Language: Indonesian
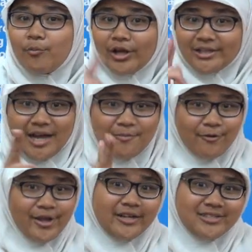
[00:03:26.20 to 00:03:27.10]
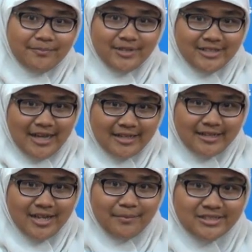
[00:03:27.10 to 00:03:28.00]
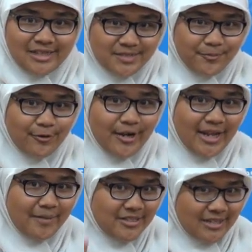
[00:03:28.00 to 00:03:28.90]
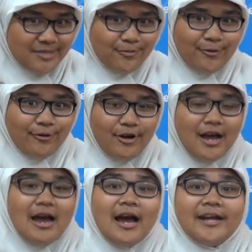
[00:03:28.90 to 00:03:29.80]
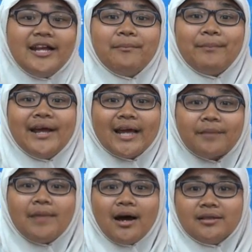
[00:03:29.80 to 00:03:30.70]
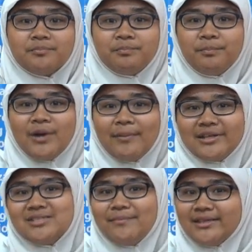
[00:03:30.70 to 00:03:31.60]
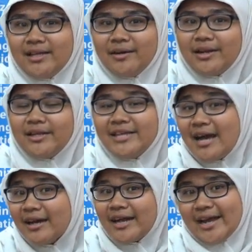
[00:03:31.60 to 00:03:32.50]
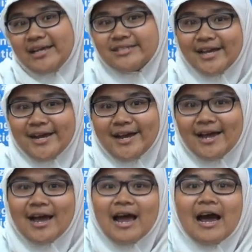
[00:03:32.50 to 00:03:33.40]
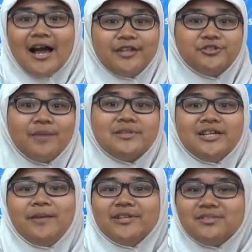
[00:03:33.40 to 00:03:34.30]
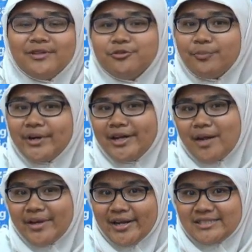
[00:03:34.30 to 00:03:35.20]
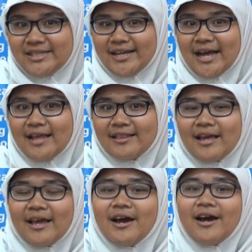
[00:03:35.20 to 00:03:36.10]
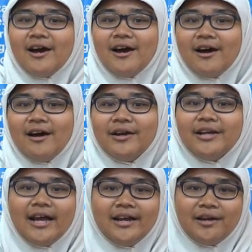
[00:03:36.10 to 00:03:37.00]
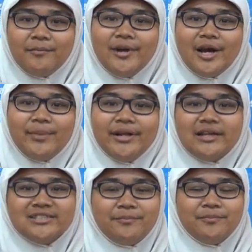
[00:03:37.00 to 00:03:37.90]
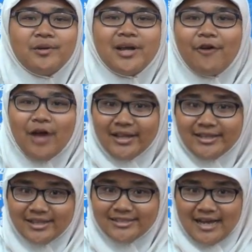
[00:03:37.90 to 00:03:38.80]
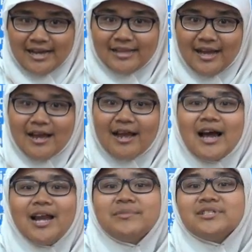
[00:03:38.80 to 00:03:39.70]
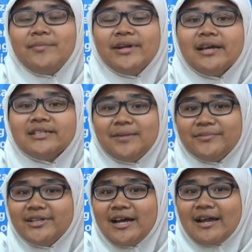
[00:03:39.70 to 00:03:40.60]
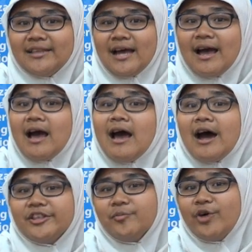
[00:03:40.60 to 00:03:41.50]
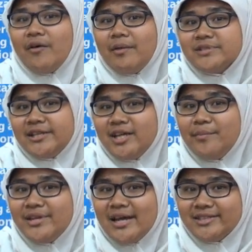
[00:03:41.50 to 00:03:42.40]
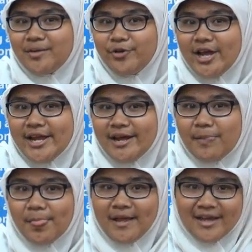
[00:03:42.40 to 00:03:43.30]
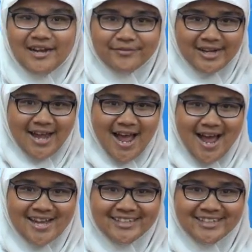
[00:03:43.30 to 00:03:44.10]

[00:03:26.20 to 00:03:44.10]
buat kamu yang chapter Jakarta yang masih kelas 10 nih, masih kelas 10 dan pengen banget mendapat kesempatan yang kayak saya, kalian juga bisa dapat kesempatan untuk pergi ke Amerika Serikat uh, dengan dengan pergi ke chap, kalau kalian tinggal di Jakarta, kalian bisa pergi ke chapter Jakarta atau buka websitenya Bina Antar Budaya. Daftar ya.